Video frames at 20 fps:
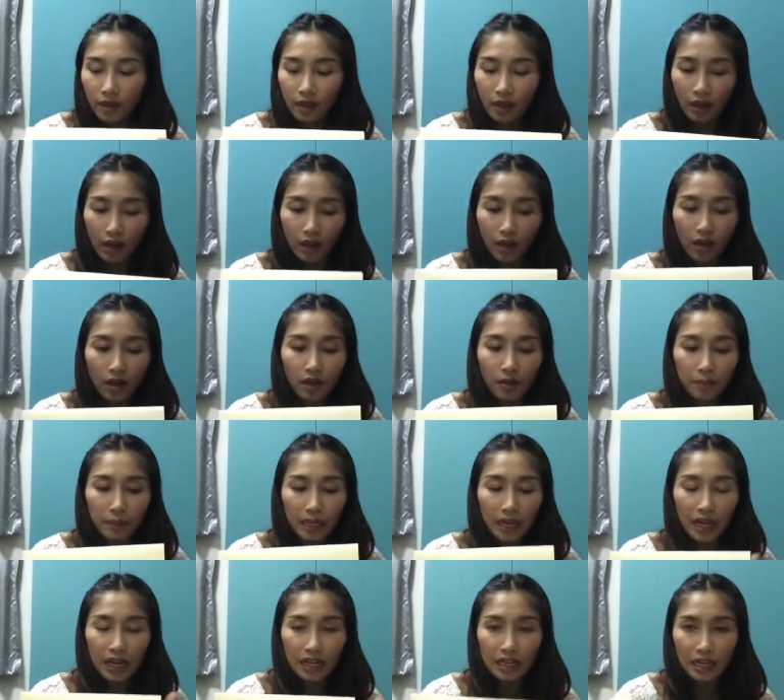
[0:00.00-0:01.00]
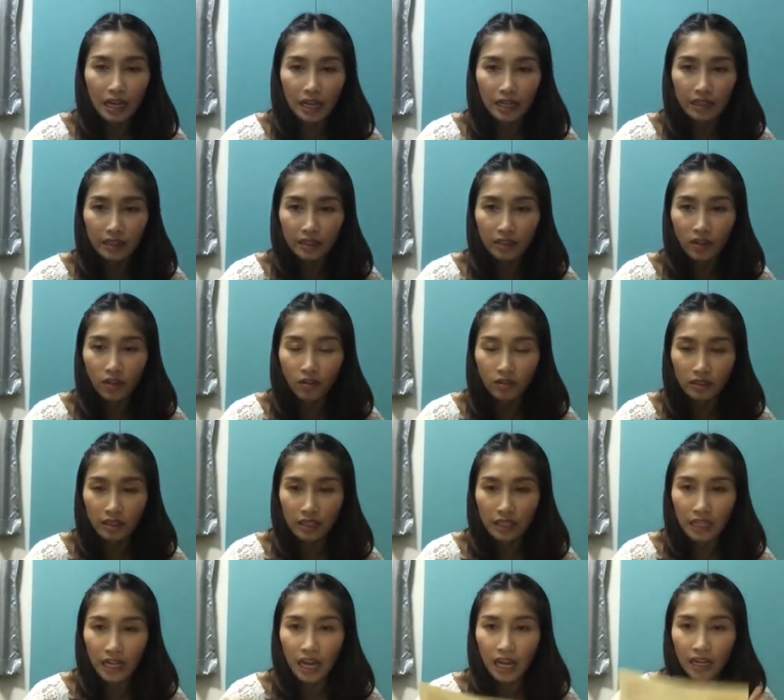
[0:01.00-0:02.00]
แล้วก็มีรายละเอียดของ
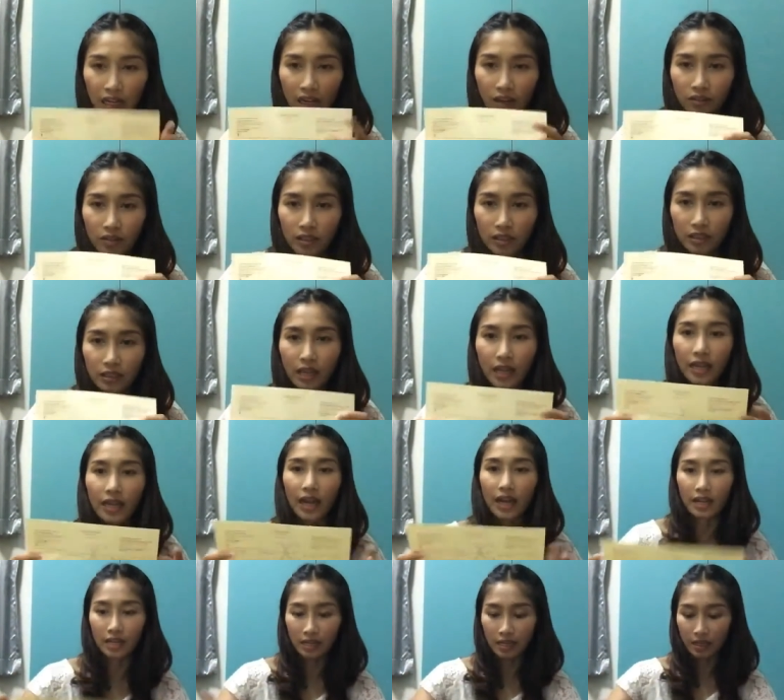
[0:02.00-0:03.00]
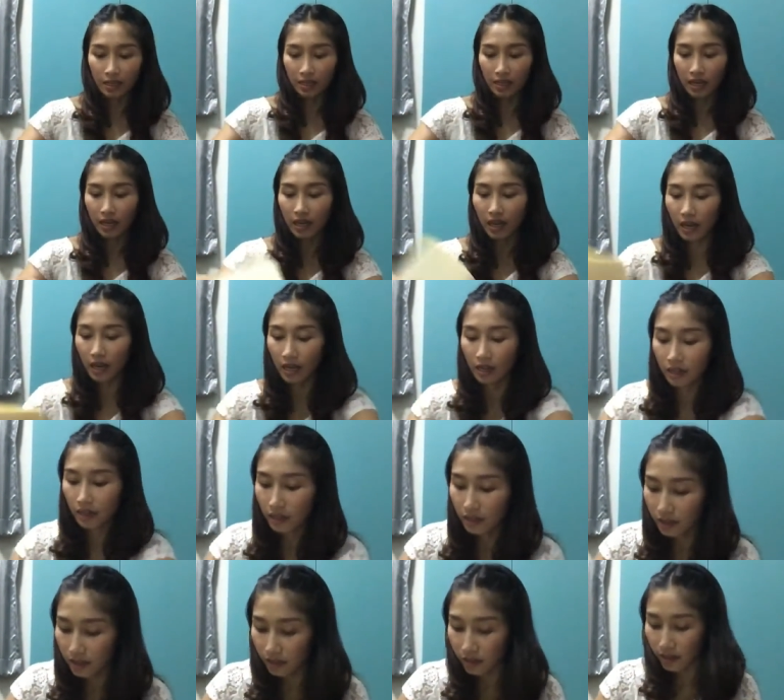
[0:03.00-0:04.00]
สินค้าที่เราซื้อด้านในนะคะ
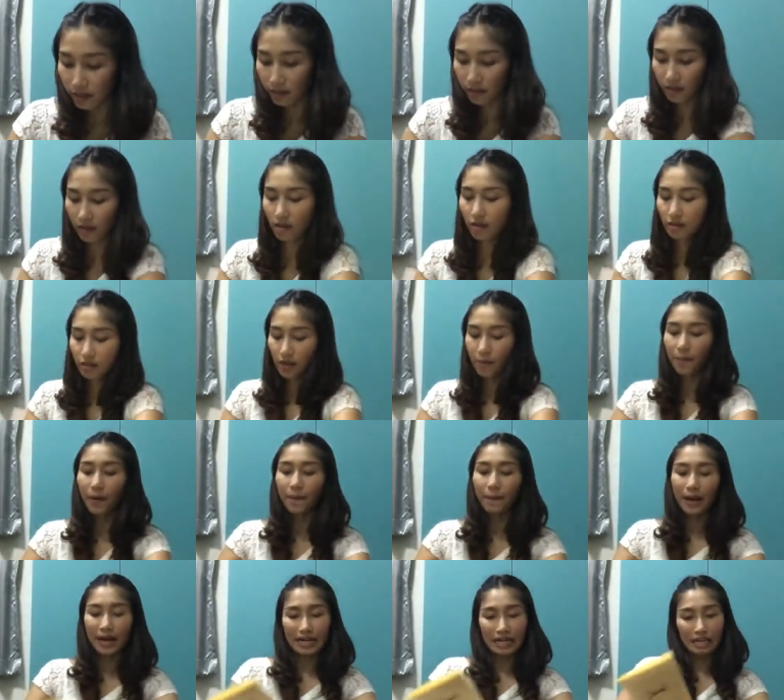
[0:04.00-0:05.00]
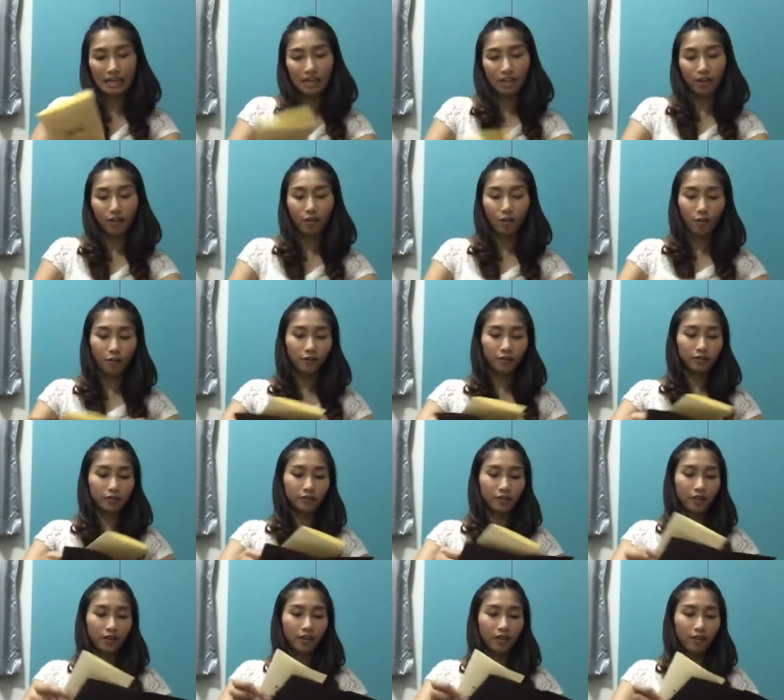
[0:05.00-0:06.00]
ก็จะประมาณนี้เนาะ
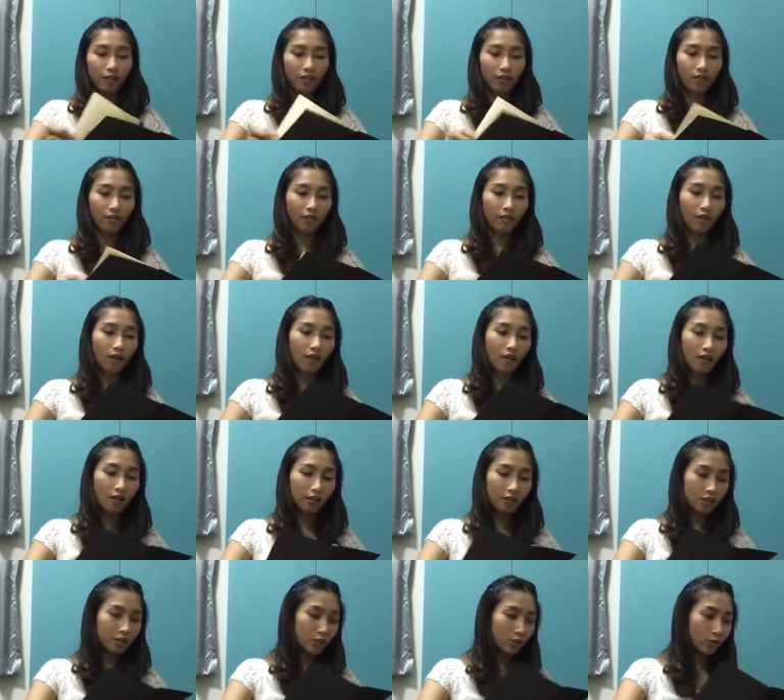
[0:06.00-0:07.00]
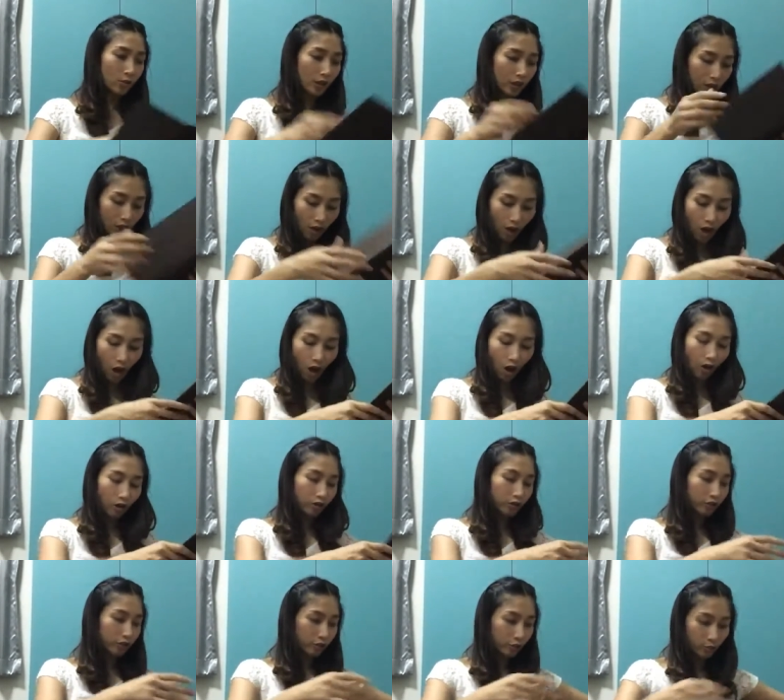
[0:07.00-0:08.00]
แล้วก็ในส่วนของ
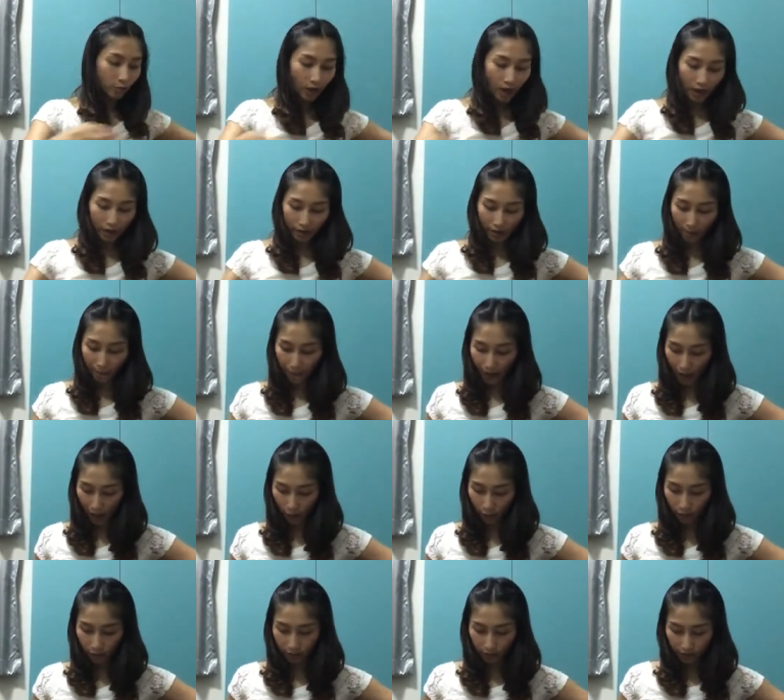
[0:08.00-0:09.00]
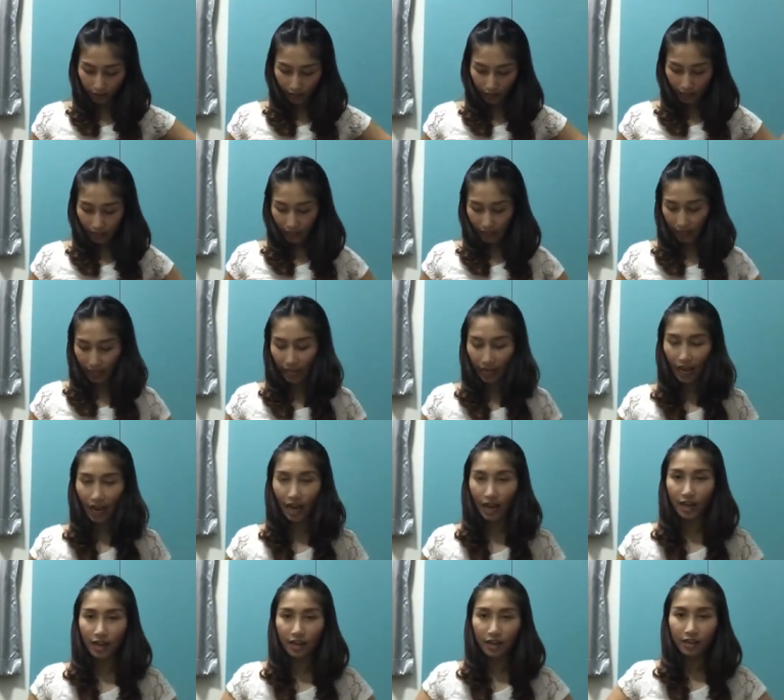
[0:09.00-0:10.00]
ตัวกระเป๋านะ
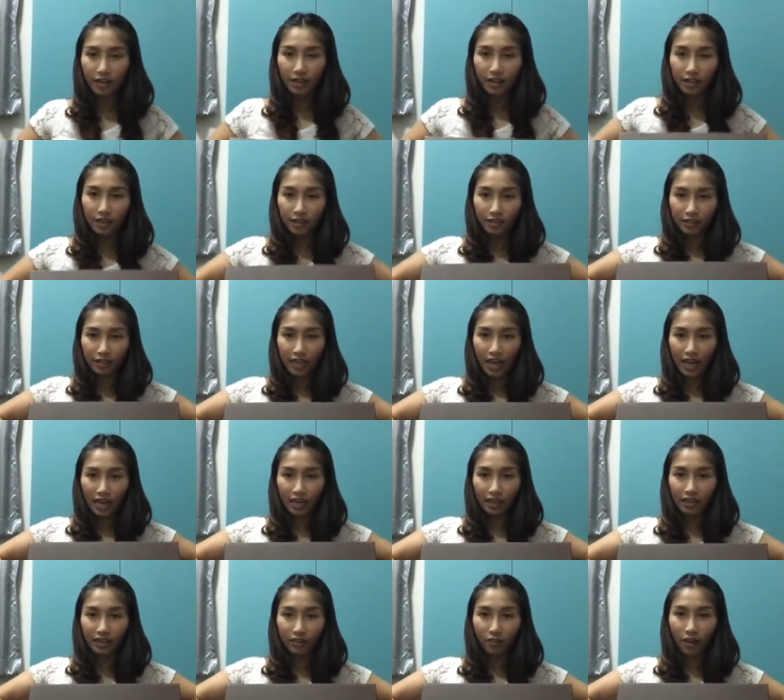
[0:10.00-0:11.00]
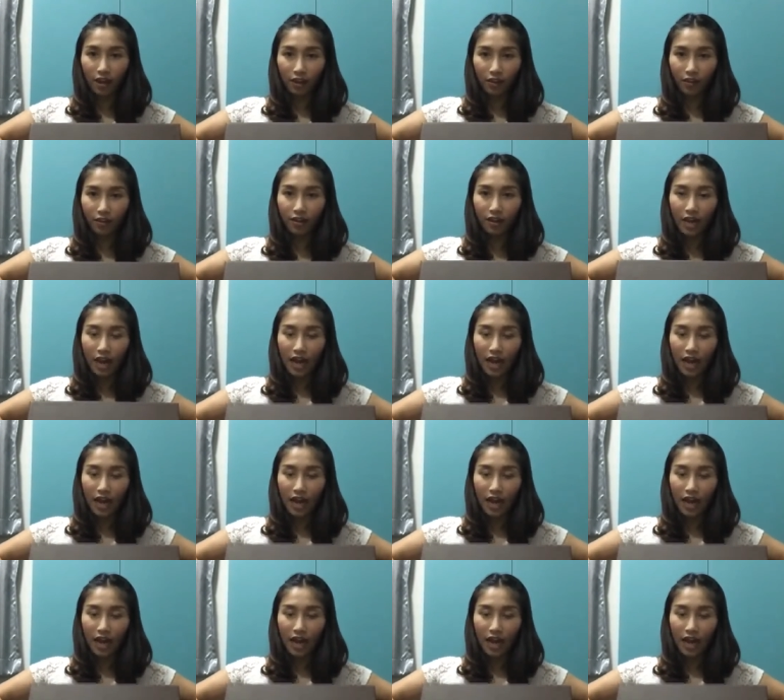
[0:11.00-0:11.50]
คะแกะกันเลยดีกว่าเนาะ